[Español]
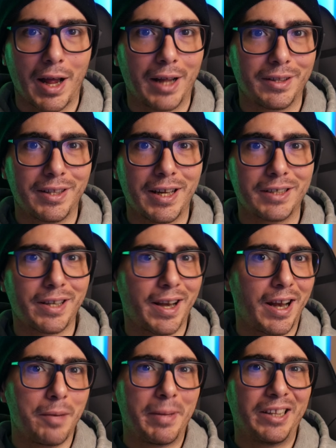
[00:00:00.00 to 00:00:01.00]
andas
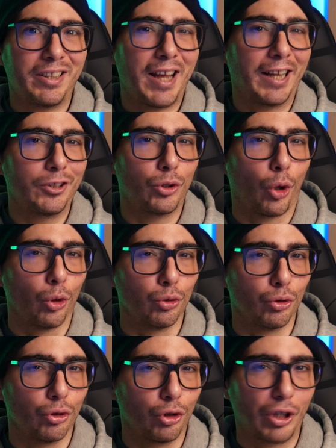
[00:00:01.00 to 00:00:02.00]
realmente
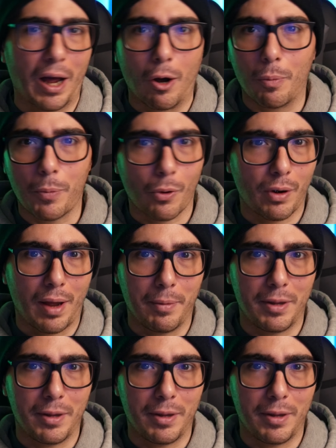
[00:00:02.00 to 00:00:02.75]
atontao por la